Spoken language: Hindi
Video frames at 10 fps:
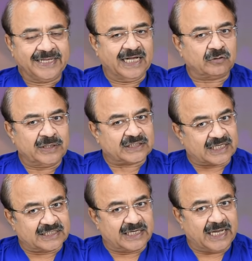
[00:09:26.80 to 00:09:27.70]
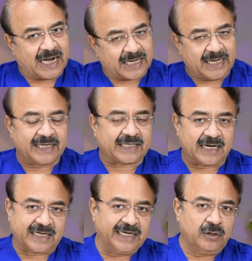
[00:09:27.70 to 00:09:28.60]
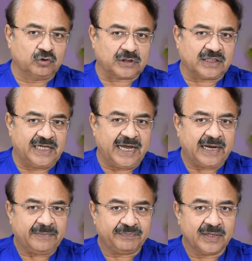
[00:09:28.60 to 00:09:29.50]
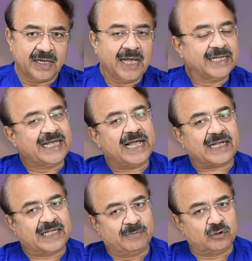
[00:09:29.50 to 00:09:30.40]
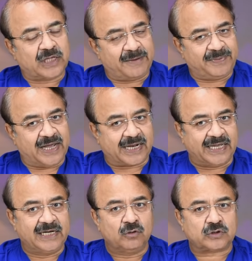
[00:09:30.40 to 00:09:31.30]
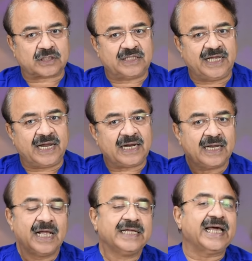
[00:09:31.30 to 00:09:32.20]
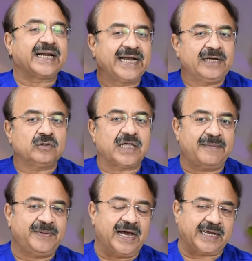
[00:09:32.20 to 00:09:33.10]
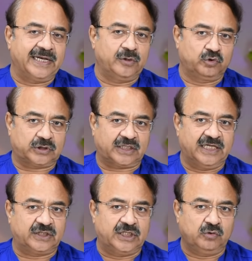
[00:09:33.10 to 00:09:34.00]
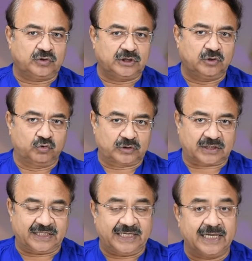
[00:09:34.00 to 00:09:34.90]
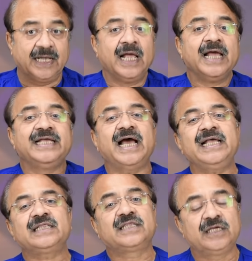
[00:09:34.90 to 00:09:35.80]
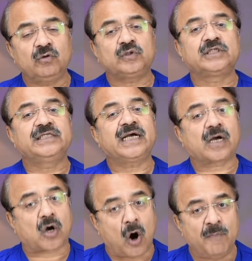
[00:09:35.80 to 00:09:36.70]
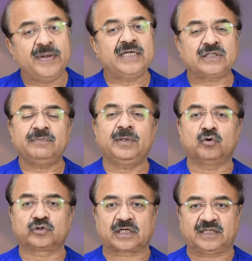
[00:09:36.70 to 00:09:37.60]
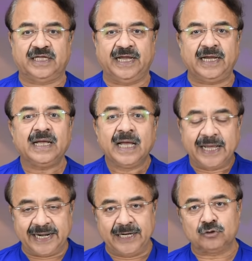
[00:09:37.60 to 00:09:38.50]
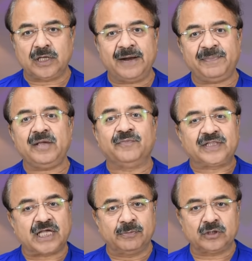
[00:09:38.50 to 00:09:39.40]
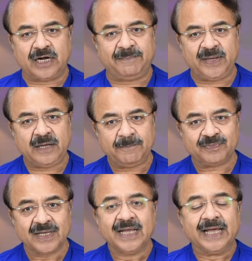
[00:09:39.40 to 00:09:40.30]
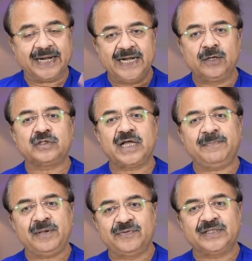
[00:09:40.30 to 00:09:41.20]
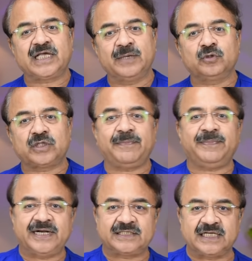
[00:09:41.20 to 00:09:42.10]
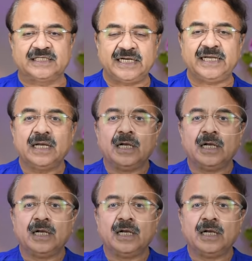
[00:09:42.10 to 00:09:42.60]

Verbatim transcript: या तो ये सर्जरी अकेली हो सकती है यह कीमोथेरेपी अकेली हो सकती है या रेडियोथेरेपी अकेली हो सकती है तीनों चीजें हो सकती हैं या ये तीनों चीजें कॉम्बिनेशन में हो सकती हैं रेडियोथेरेपी विथ कीमोथेरेपी रेडियोथेरेपी विथ कीमोथेरेपी एंड सर्जरी